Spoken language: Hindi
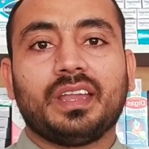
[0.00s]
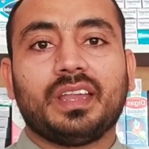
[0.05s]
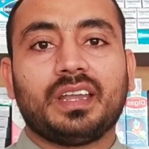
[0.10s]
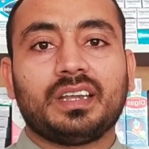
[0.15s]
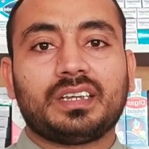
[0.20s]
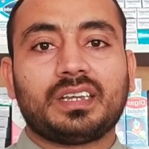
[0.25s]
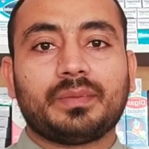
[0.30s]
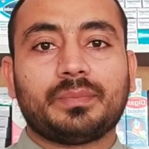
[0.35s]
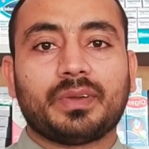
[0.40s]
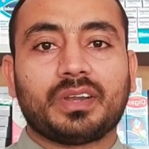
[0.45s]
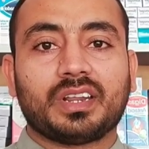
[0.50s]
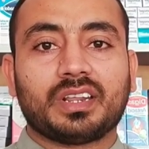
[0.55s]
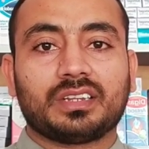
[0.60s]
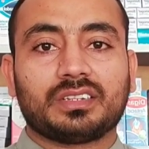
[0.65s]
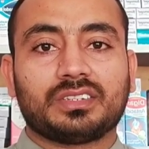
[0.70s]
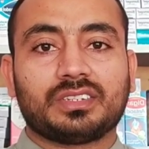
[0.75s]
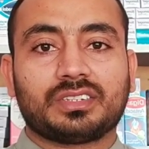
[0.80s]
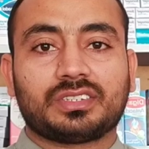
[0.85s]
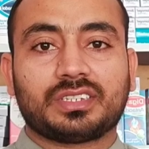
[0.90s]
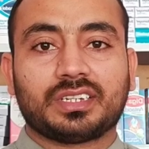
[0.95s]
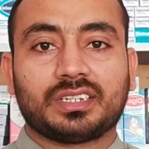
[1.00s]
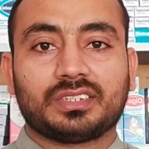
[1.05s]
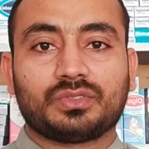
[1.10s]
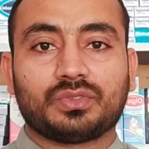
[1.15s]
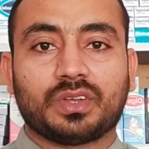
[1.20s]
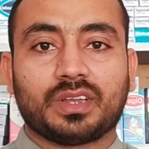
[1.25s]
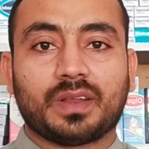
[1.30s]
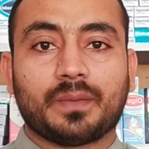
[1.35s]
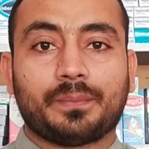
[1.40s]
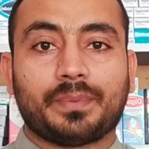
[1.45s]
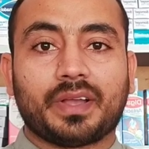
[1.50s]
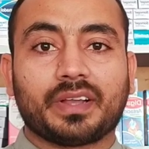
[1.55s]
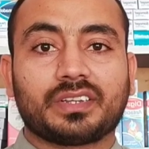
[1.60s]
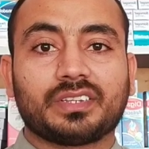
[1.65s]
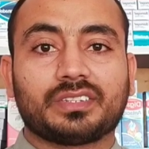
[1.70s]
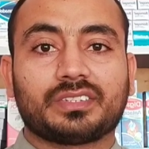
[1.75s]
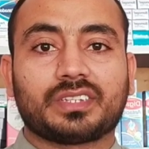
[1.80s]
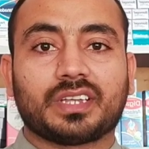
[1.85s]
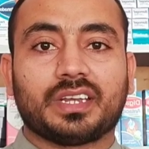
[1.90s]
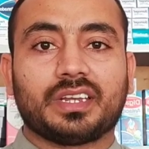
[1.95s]
एंटीबायोटिक रेजिस्टेंस जो है ना
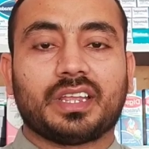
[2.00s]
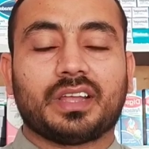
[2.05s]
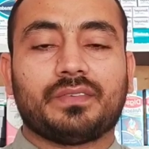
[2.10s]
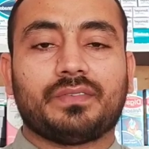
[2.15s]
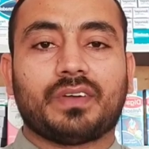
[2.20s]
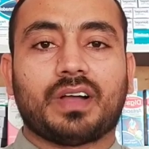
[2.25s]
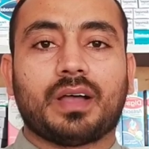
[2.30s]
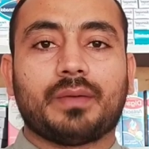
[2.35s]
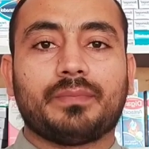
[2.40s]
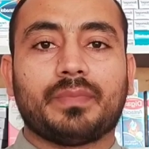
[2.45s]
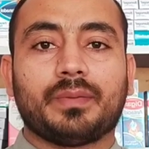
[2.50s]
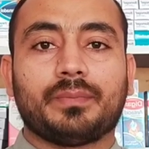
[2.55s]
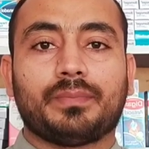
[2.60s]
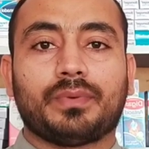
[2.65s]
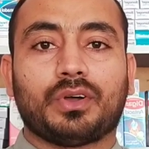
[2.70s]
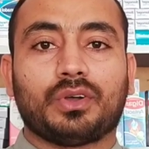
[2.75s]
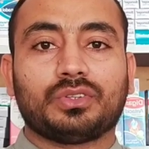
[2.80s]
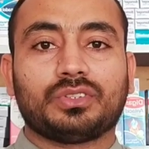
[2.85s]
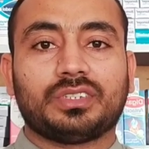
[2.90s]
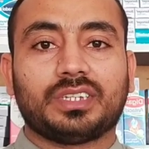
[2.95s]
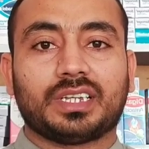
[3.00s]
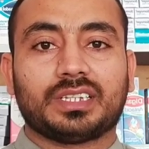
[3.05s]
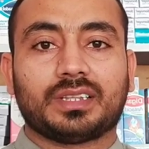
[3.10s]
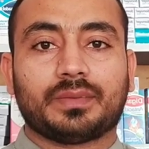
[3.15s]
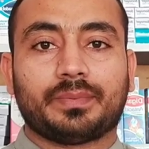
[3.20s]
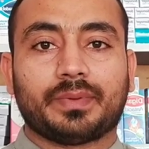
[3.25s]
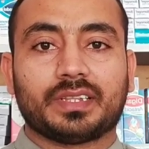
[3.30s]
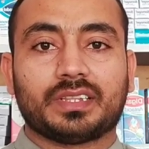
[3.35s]
पाकिस्तानी अवाम में बहुत ज़्यादा